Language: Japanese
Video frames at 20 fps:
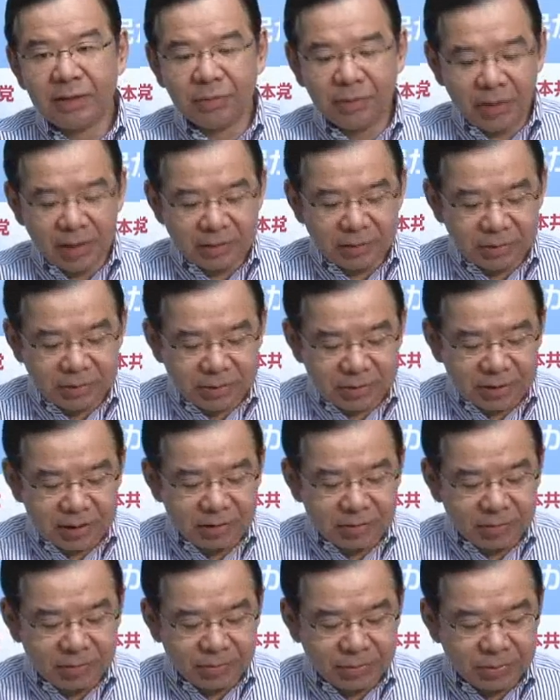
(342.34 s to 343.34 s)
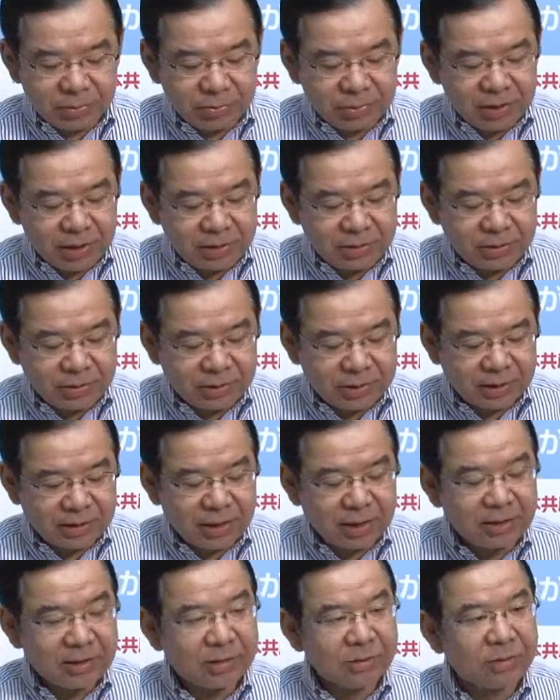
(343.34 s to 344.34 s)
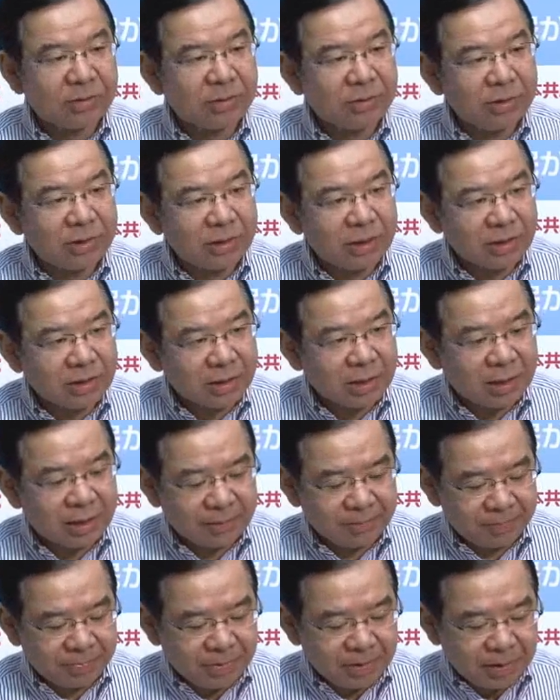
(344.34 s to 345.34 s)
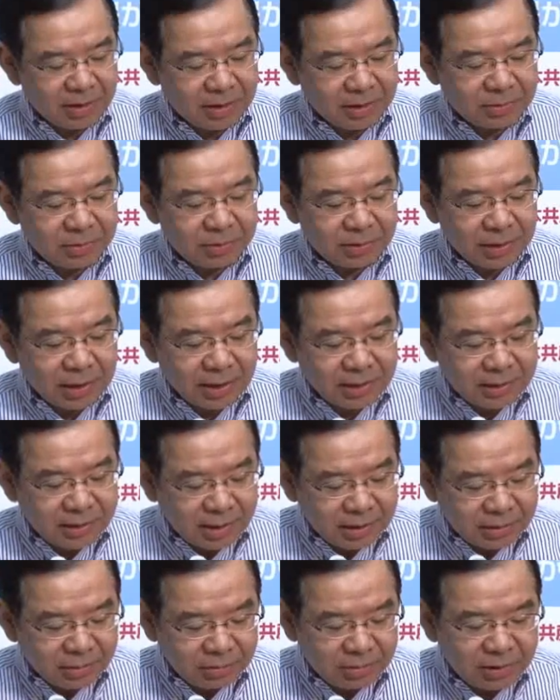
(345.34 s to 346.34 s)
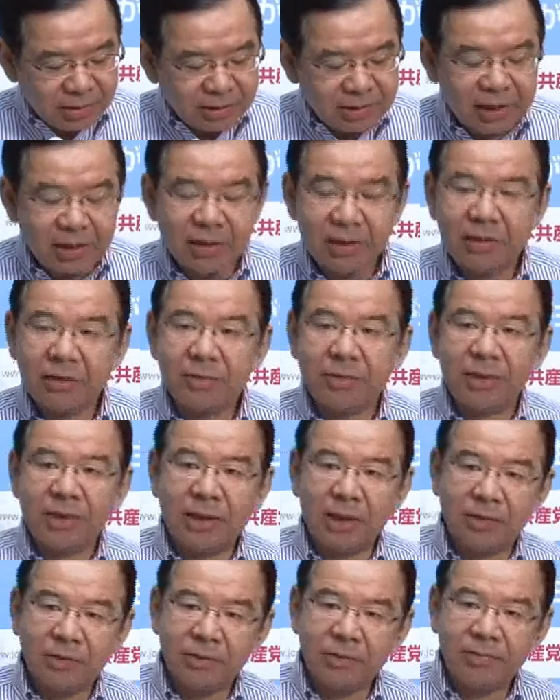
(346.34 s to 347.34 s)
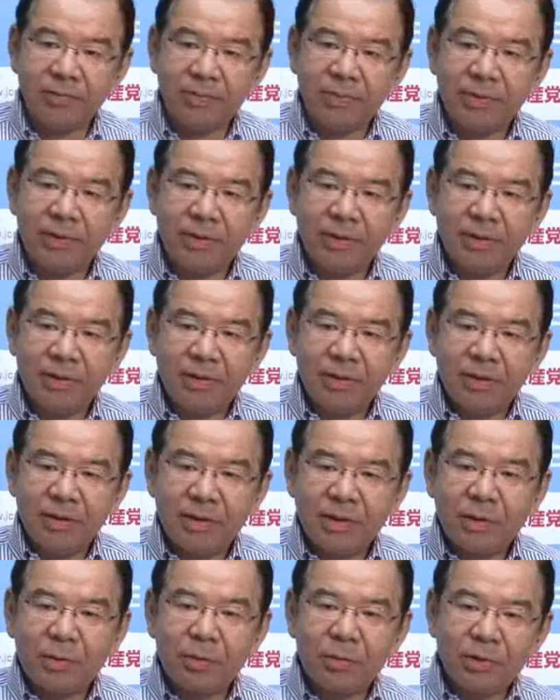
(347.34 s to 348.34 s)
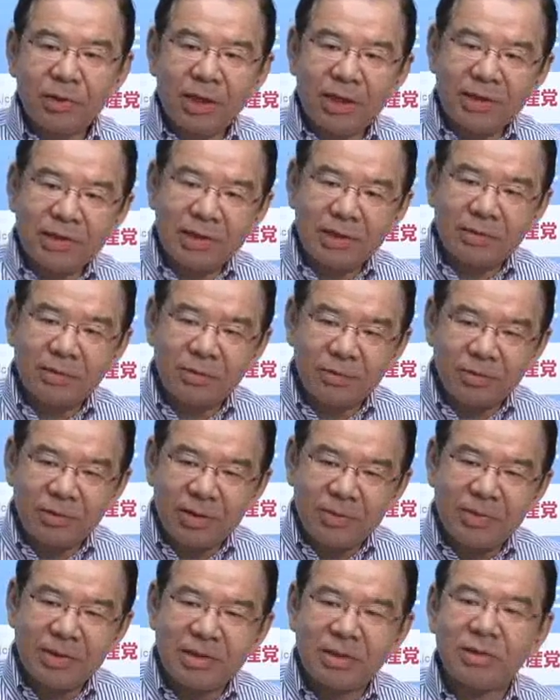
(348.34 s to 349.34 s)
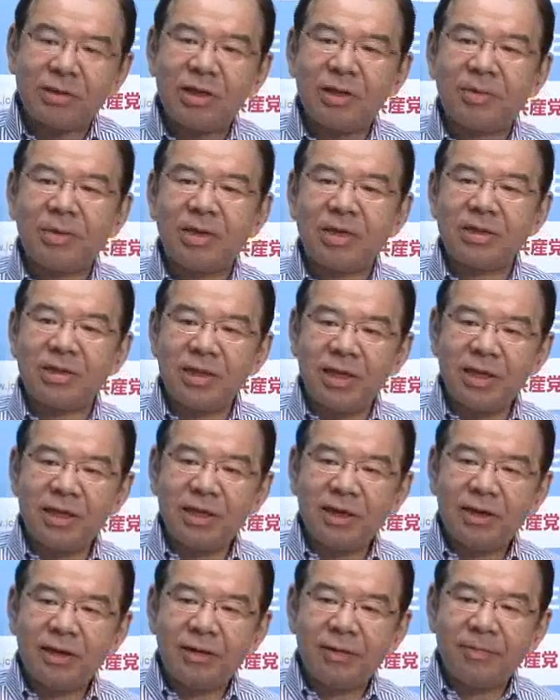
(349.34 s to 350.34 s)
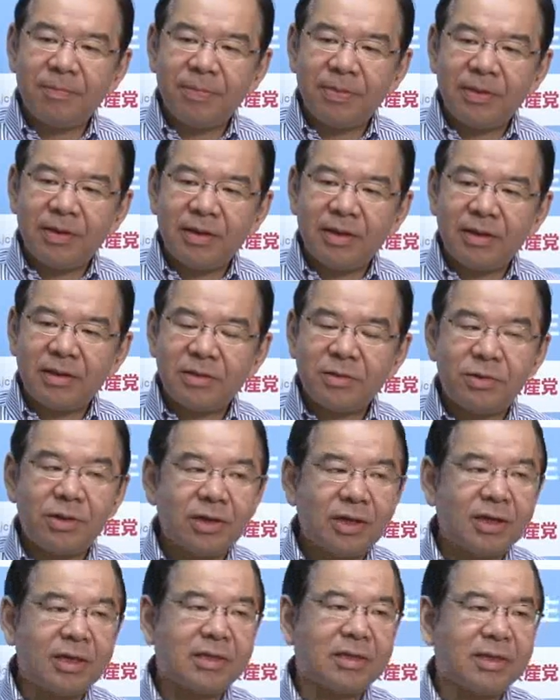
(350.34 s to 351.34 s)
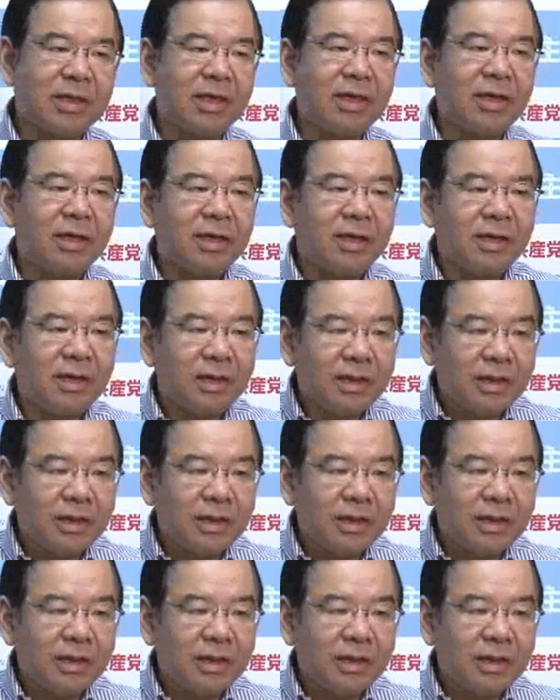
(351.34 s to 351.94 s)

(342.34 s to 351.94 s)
の英知と力を総結集した体制を作りですね、その体制によって担われるべきだと。この体制を今作ればですね、それがですね、